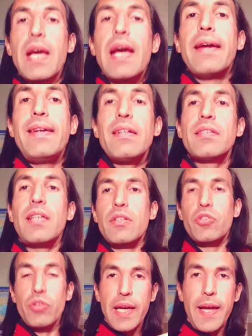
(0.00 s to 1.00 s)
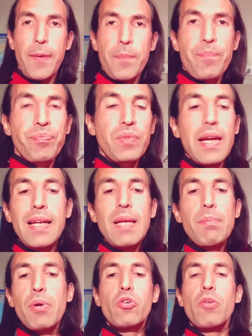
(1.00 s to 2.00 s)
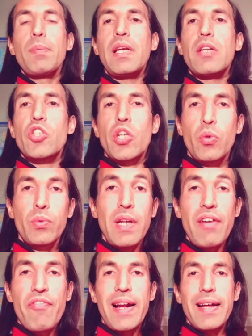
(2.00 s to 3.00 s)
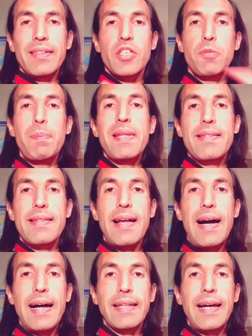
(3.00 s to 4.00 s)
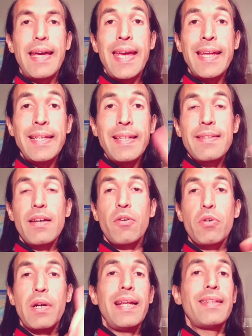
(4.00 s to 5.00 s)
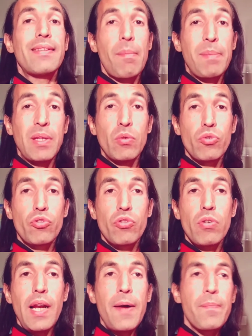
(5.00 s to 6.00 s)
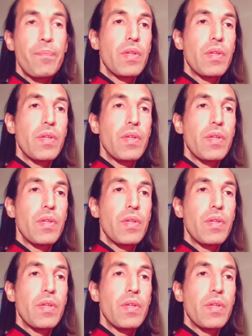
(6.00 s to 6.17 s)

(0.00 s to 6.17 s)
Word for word: nel senso che il libro comincia con una frase spezzata e inizia con una lettera minuscola